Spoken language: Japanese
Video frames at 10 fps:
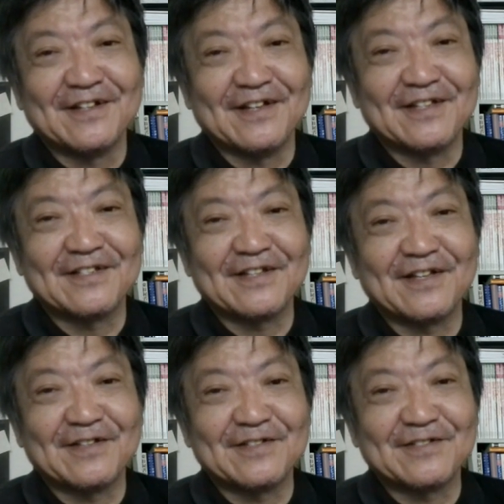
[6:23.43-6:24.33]
えー、
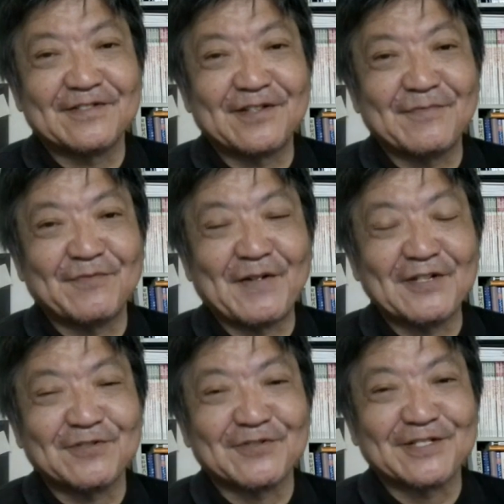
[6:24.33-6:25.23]
えー、でも
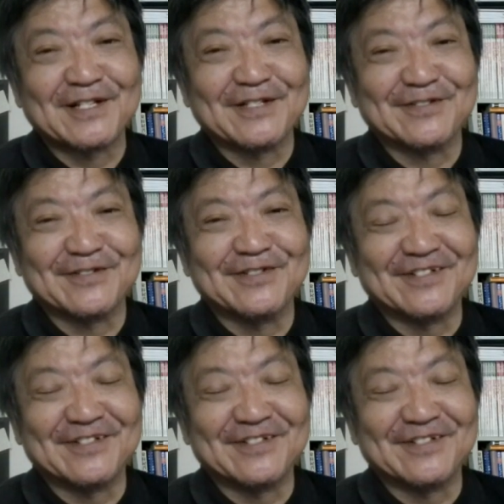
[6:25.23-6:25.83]
マンション好きなんですね